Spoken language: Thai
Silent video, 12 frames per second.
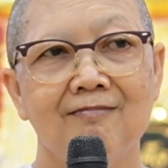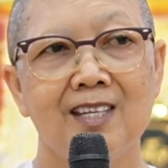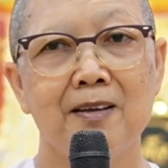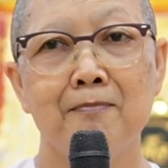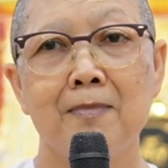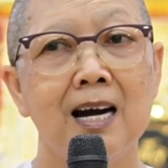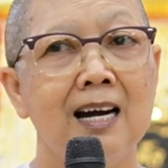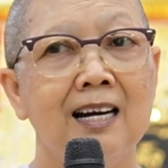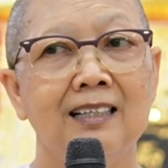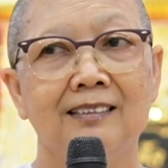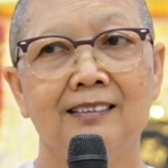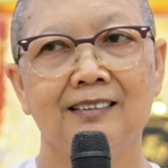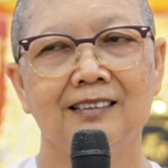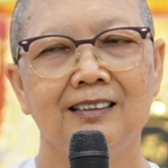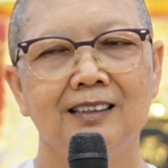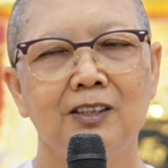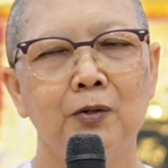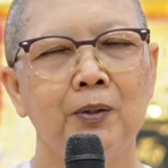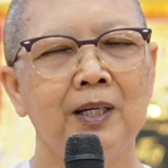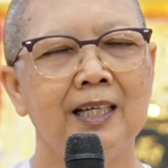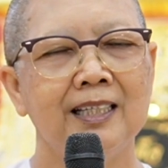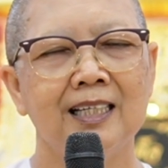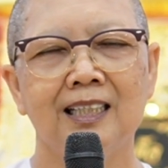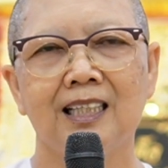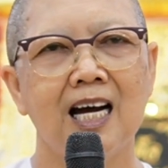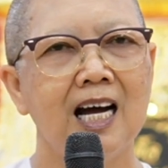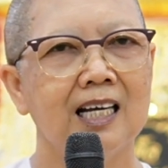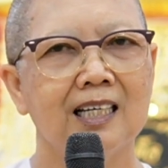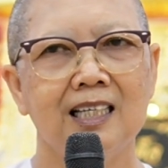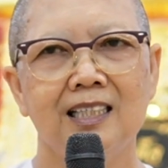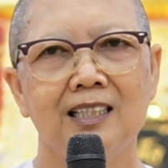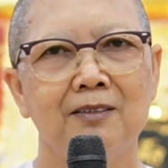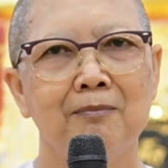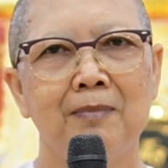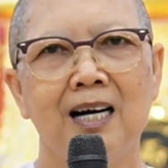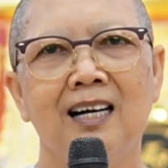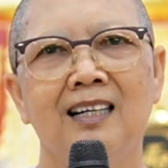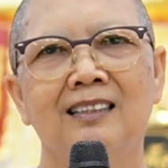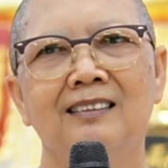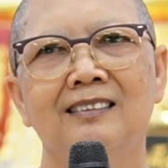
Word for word: ได้มากย่นระยะทางได้เยอะมาก